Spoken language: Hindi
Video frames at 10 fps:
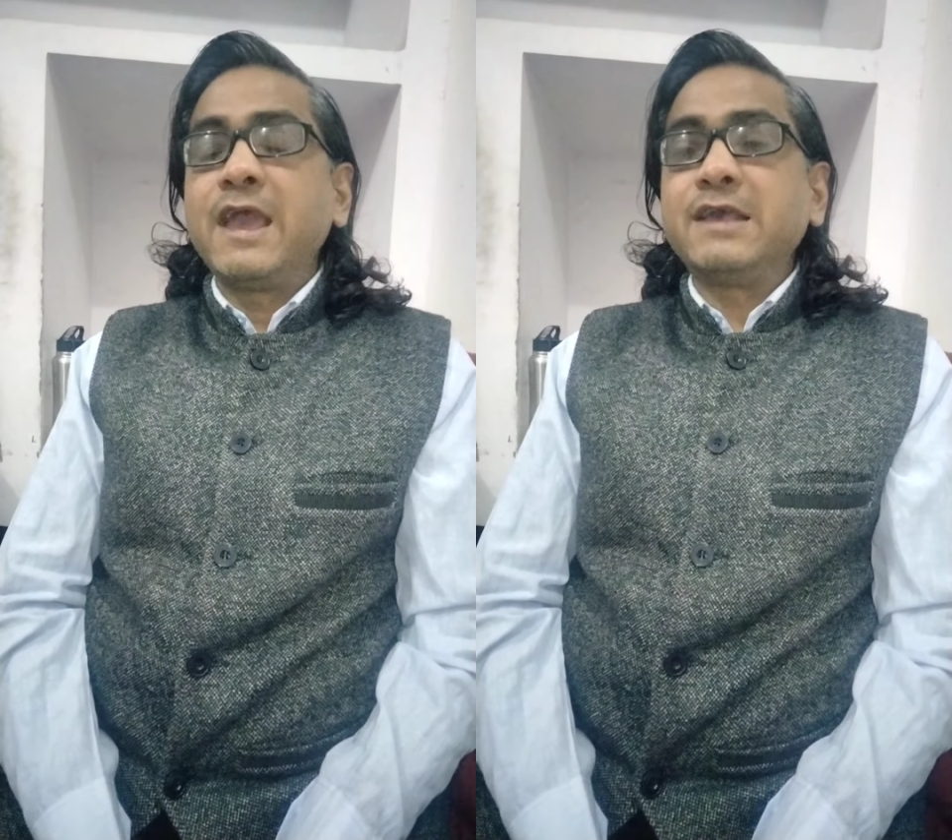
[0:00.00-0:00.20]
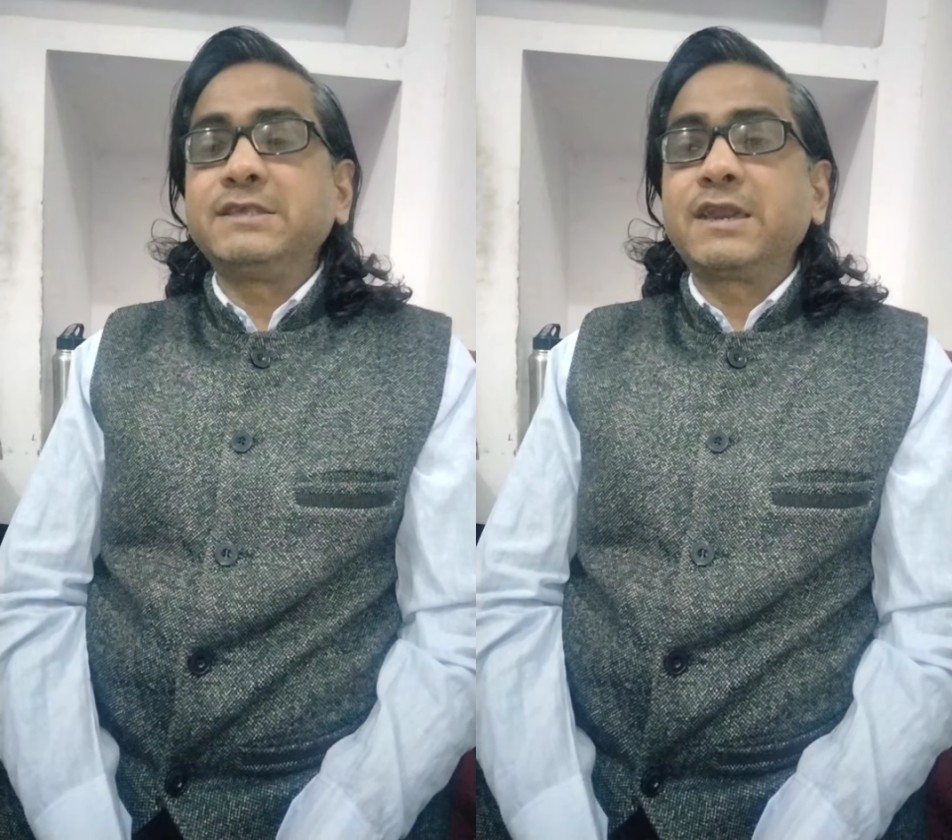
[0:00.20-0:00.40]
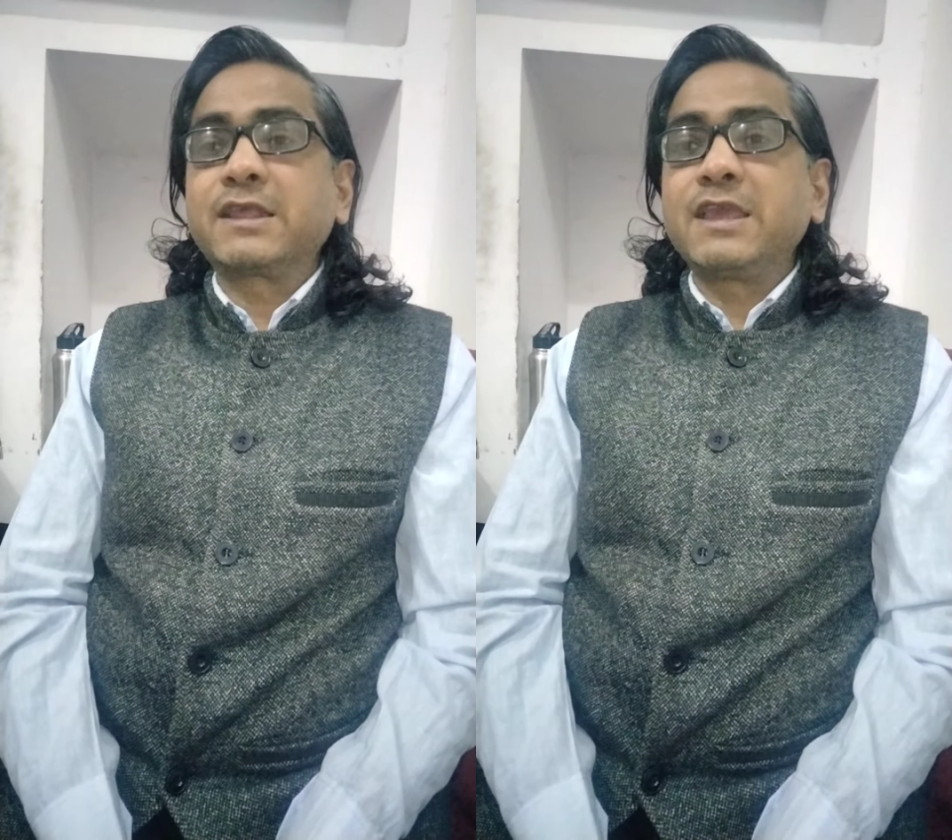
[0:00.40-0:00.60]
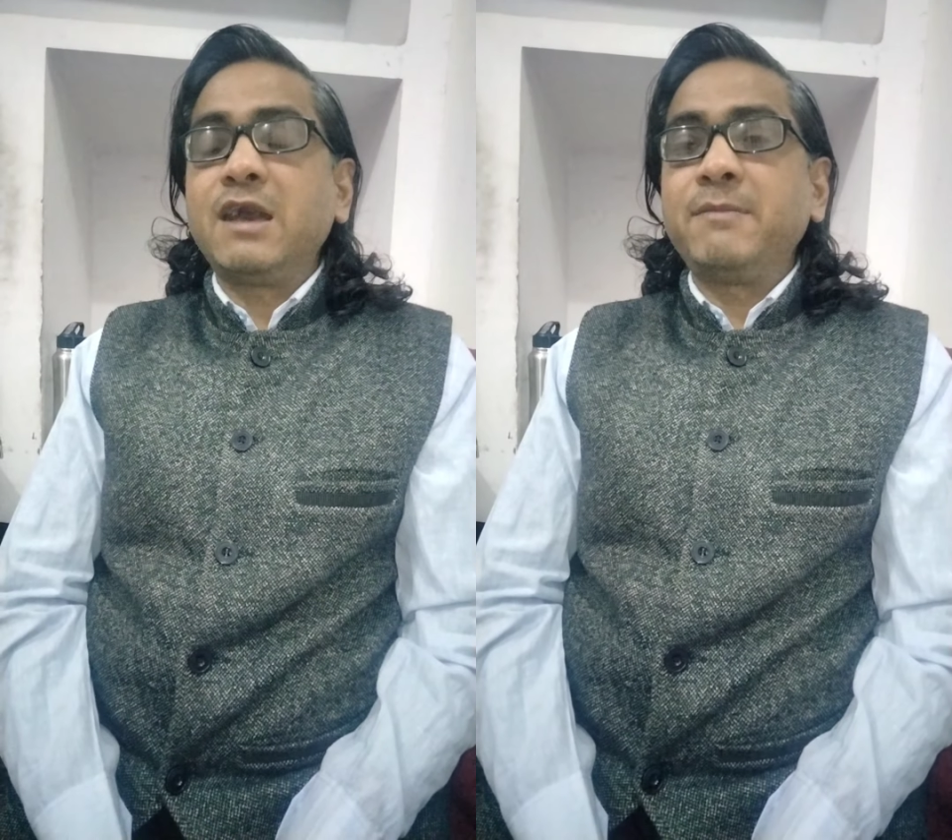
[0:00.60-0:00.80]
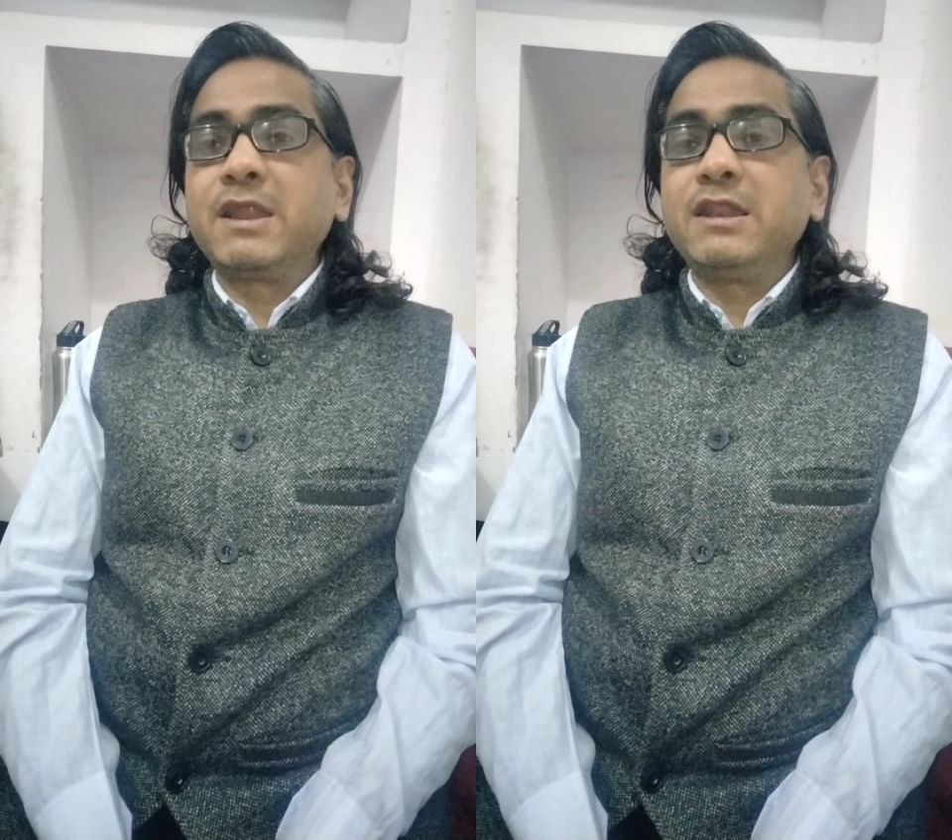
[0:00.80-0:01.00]
ऐसे करके
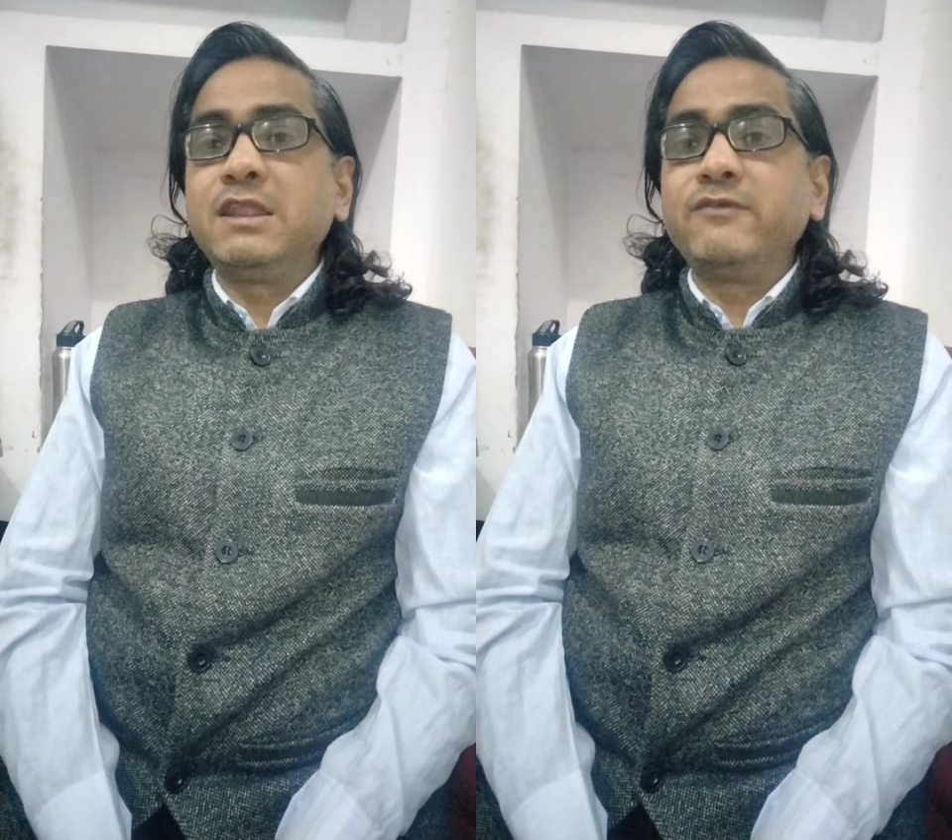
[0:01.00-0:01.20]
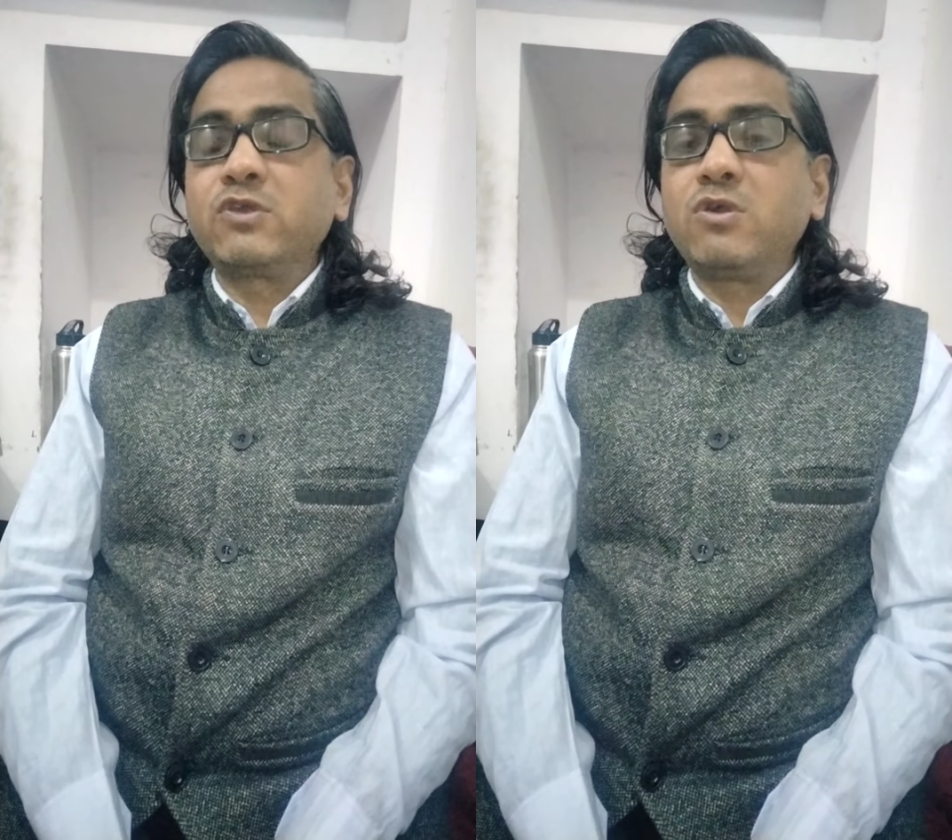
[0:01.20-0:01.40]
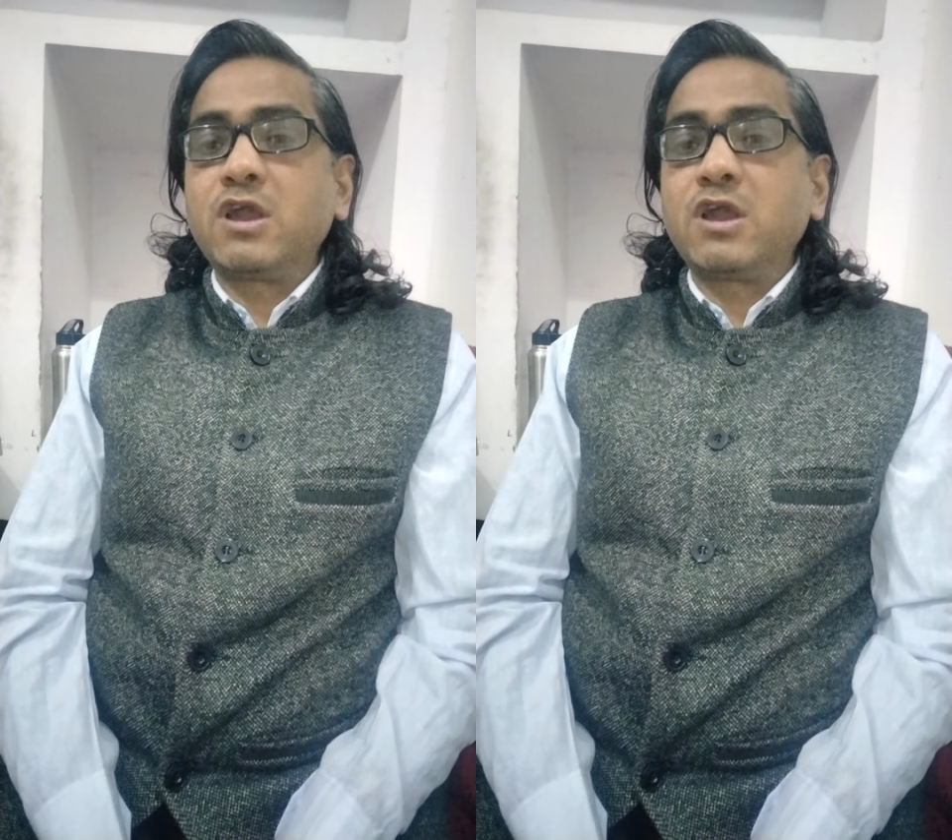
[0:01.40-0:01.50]
हमारे लीवर को